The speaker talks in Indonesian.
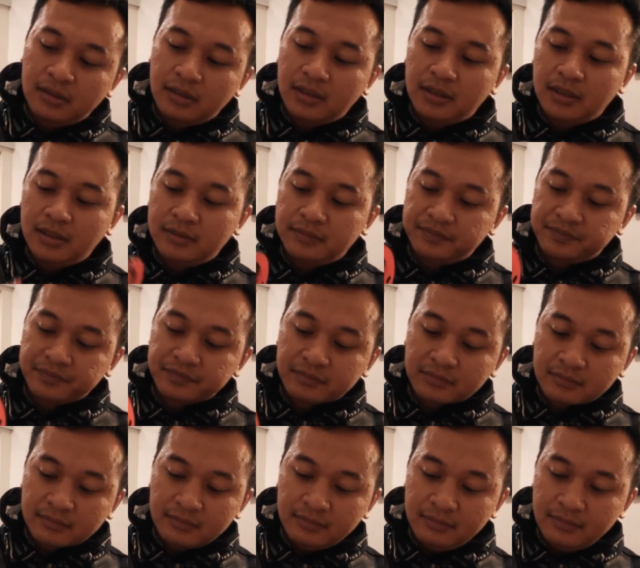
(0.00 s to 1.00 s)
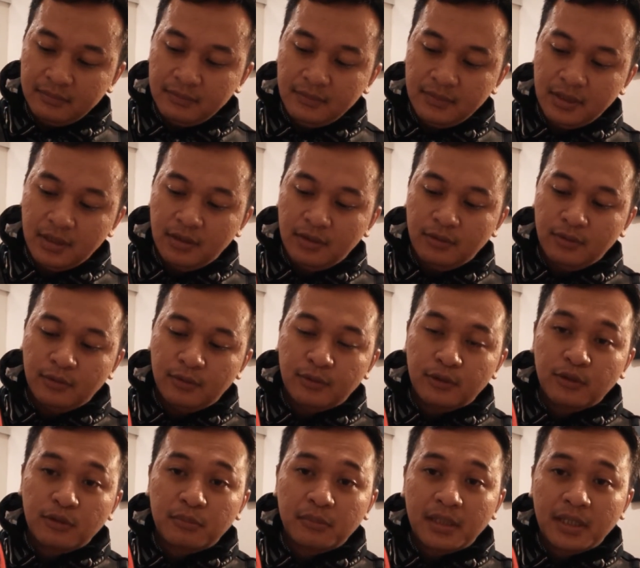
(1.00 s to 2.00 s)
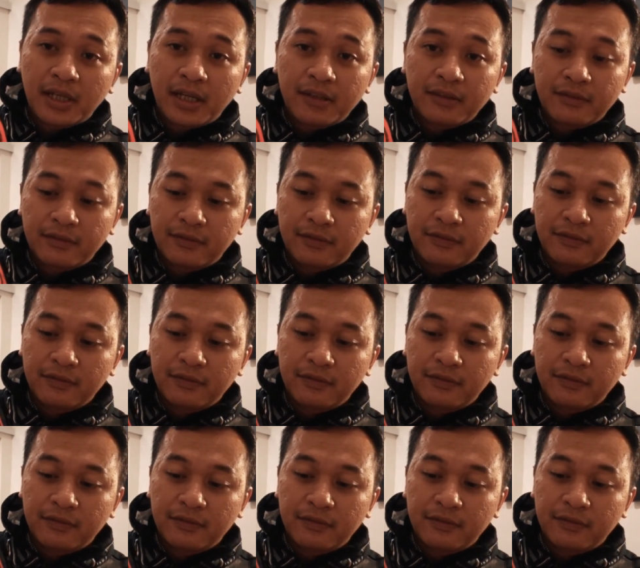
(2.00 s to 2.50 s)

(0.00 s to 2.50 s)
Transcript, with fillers: ya untuk melihat